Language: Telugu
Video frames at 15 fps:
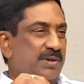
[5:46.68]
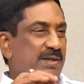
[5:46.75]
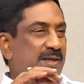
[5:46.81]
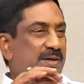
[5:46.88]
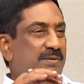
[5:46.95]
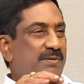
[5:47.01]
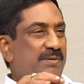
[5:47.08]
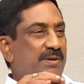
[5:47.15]

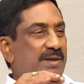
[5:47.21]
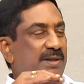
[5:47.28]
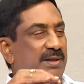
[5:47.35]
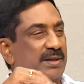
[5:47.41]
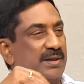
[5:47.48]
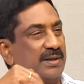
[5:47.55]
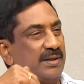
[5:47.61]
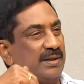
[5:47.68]
వచ్చారనుకోండి
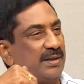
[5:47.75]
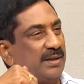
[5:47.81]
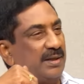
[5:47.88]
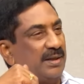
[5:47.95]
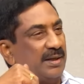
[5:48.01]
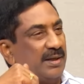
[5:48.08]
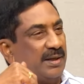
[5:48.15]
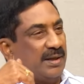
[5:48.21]

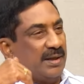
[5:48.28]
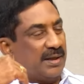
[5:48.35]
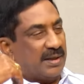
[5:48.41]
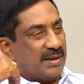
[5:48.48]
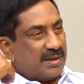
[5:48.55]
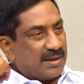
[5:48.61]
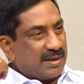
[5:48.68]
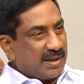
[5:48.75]

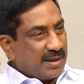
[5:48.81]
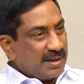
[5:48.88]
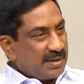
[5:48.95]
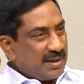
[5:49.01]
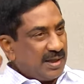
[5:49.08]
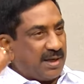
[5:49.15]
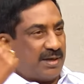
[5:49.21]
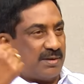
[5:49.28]

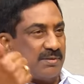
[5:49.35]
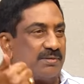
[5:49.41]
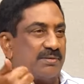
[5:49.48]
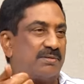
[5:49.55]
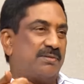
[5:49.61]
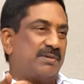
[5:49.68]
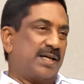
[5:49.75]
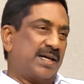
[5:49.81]
కేసీఆర్
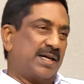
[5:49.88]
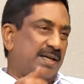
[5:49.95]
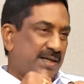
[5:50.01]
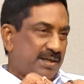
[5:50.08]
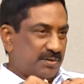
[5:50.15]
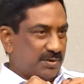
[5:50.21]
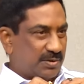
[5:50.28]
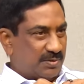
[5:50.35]
జగన్
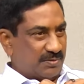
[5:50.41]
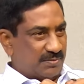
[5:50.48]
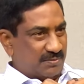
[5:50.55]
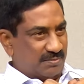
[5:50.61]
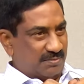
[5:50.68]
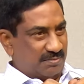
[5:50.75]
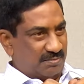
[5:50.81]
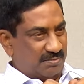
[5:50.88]
అడగొచ్చు
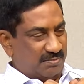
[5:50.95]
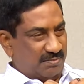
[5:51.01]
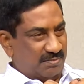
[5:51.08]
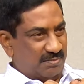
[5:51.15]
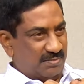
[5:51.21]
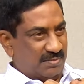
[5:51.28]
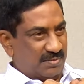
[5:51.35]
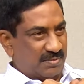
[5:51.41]

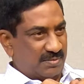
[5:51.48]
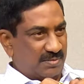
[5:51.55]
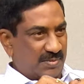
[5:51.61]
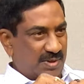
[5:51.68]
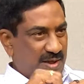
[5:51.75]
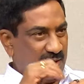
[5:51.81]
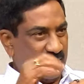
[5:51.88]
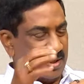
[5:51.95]

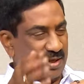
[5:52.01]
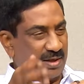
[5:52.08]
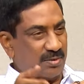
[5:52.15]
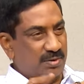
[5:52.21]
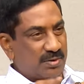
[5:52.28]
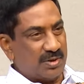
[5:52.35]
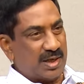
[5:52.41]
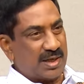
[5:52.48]
ఇక్కడ
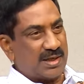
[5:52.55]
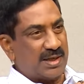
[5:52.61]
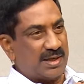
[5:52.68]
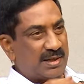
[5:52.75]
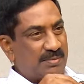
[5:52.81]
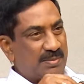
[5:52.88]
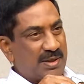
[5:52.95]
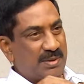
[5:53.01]
రోజు
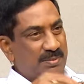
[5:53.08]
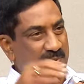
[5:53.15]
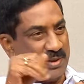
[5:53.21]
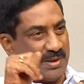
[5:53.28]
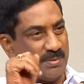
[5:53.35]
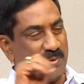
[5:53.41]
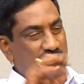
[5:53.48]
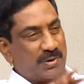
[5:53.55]
చేస్తానంటే మళ్ళీ
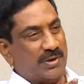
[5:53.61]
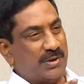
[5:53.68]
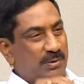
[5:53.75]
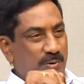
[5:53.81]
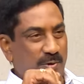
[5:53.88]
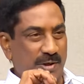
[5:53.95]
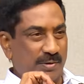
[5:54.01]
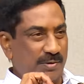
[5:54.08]
బీజేపీలోకి ఎందుకు
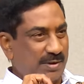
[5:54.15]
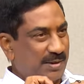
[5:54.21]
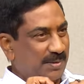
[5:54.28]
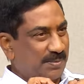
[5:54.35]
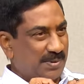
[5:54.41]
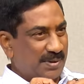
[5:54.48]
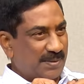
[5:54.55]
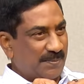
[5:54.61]
తోలేవని
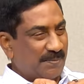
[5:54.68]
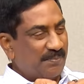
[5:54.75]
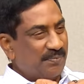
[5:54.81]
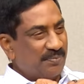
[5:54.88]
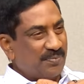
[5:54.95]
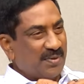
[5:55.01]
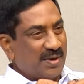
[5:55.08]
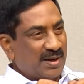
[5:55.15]
చెప్పి
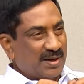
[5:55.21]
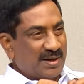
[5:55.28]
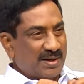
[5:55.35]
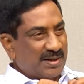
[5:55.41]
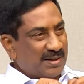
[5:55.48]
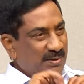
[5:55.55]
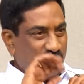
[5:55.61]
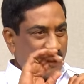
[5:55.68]

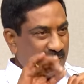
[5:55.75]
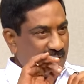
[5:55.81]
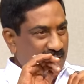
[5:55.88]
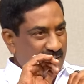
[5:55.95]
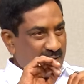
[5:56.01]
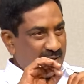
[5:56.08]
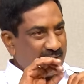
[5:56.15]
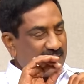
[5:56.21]
ఇది ఉంది
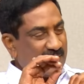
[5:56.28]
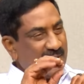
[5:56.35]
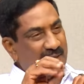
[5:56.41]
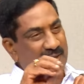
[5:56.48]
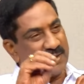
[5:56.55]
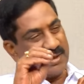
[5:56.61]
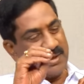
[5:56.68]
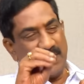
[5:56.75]
కదా అందుకని
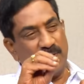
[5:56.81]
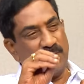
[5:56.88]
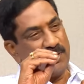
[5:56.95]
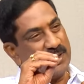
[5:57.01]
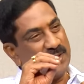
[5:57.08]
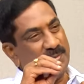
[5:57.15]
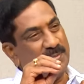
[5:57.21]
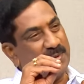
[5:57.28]
అతను ఏదో
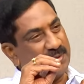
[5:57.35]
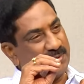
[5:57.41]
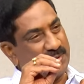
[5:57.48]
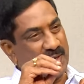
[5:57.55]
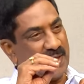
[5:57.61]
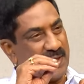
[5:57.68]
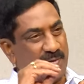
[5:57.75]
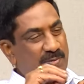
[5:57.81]
ఒకటి మీకు
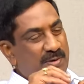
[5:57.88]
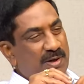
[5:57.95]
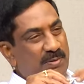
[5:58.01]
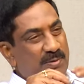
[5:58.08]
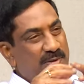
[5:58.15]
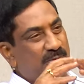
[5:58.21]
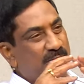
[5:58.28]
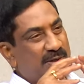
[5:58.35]
సలహా ఇవ్వకుండా
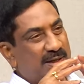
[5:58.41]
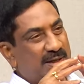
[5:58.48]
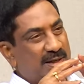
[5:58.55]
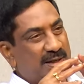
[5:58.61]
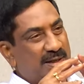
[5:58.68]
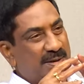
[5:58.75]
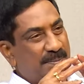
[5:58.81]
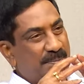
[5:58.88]
ఉండడు
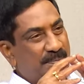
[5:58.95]
కదా